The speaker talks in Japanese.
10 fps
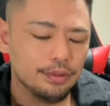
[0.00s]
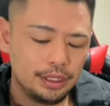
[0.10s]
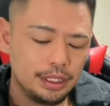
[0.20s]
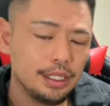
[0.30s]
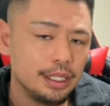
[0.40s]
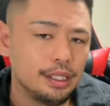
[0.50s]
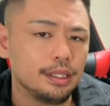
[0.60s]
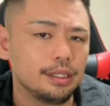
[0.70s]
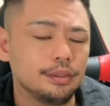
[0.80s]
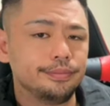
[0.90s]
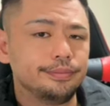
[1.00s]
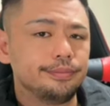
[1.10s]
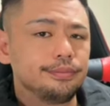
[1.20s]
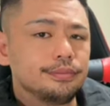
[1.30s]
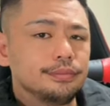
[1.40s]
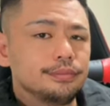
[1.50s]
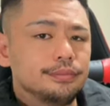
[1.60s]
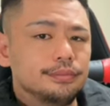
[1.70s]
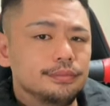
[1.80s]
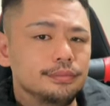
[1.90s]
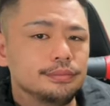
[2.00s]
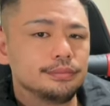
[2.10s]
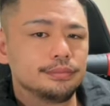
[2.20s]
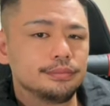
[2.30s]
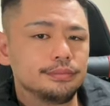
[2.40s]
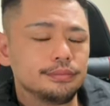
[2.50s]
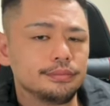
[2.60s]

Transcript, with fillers: 通ってたね。うん、